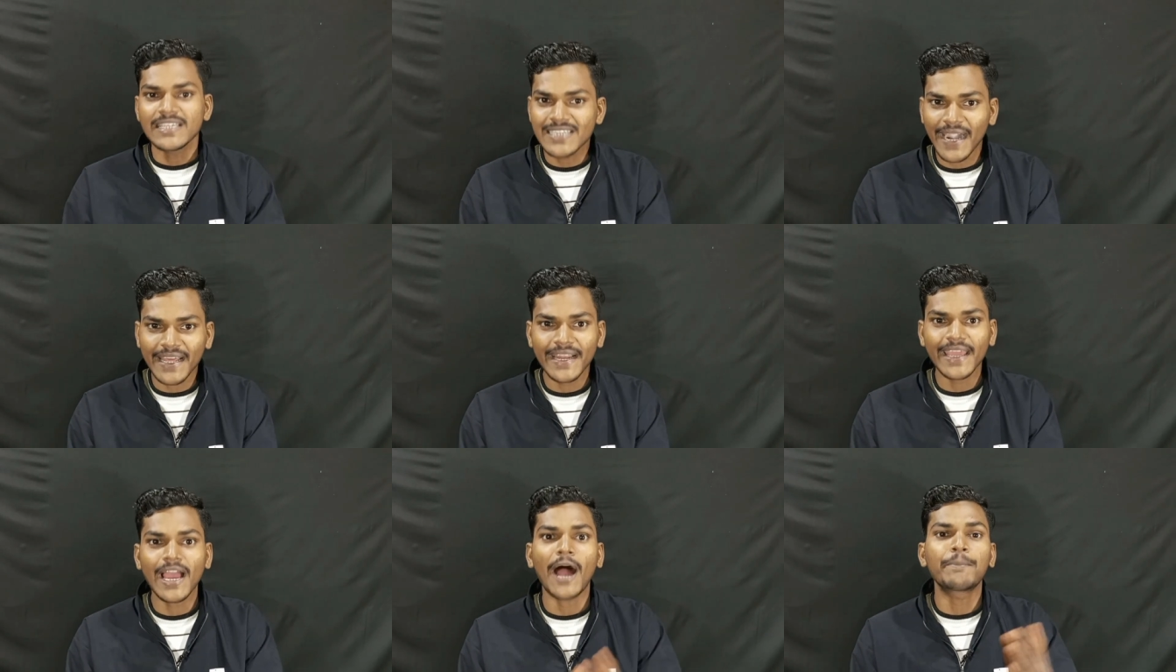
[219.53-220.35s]
स्टार्ट
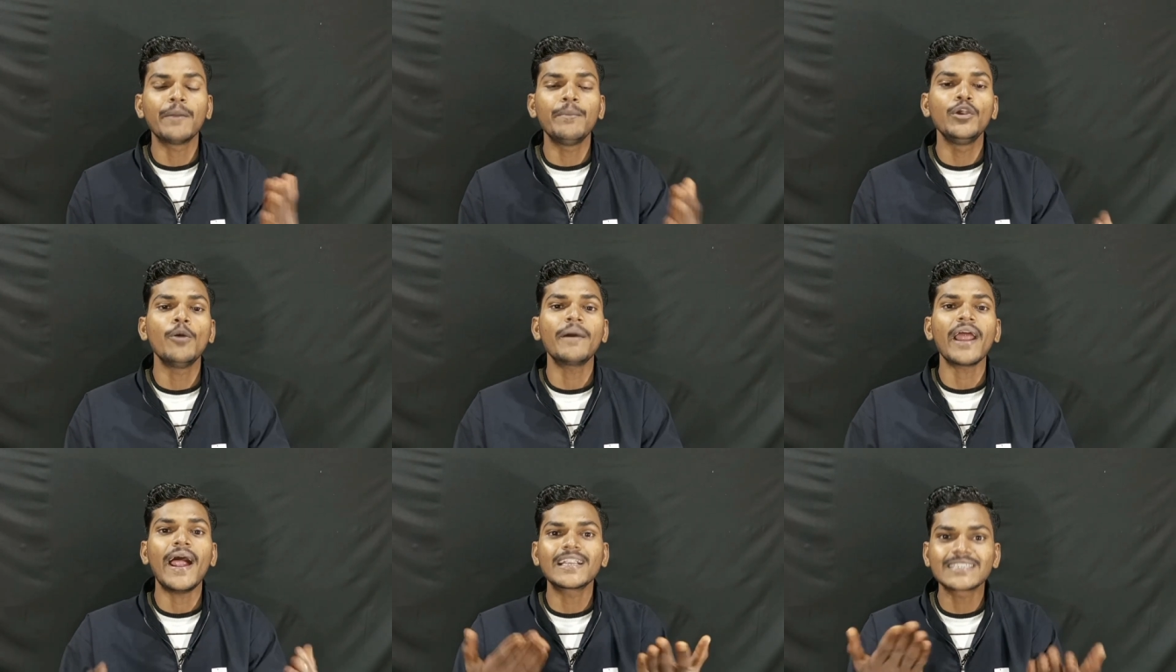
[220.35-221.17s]
करेंगे आपके वीडियो
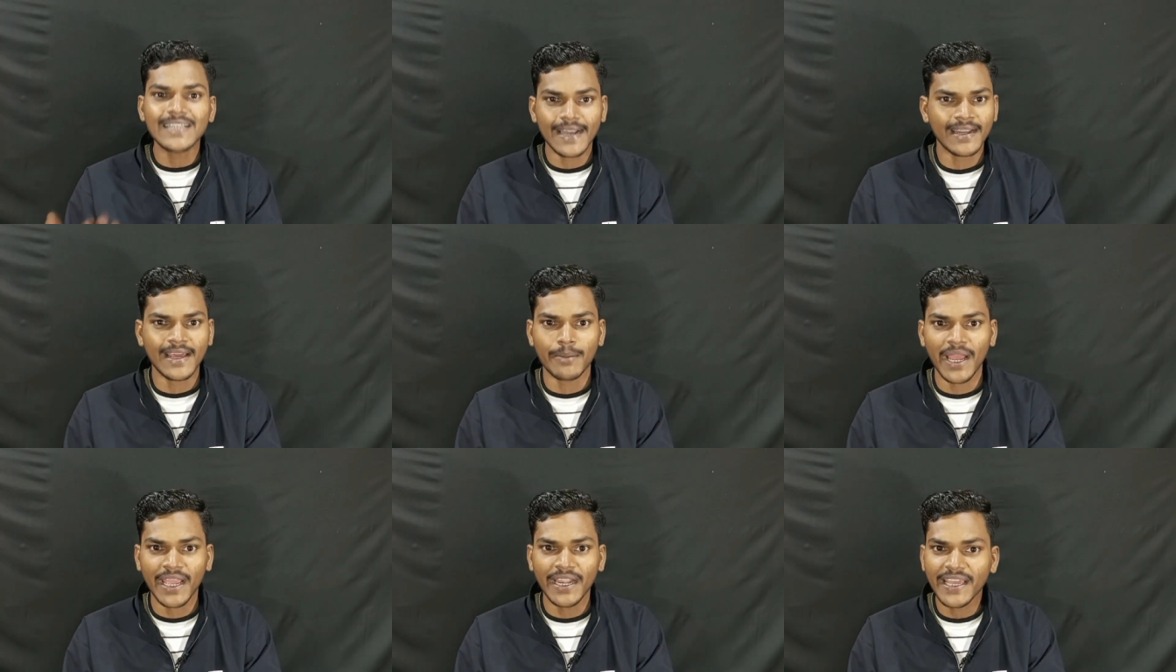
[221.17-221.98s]
पर एड्स रन
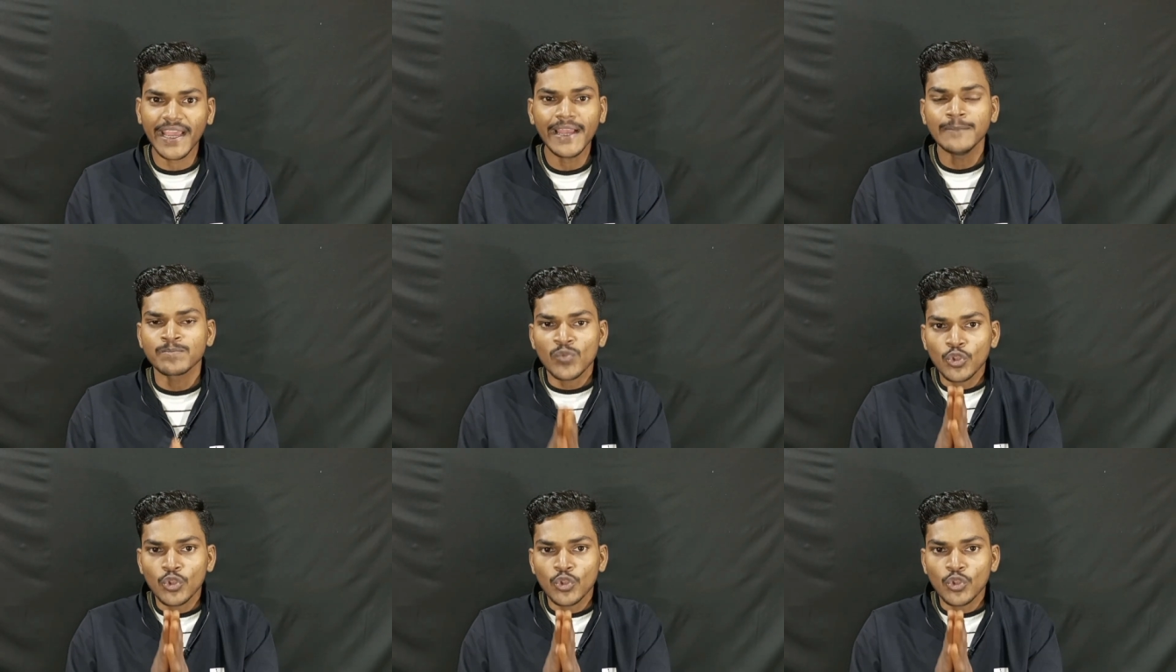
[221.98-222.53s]
करवाएंगे ठीक है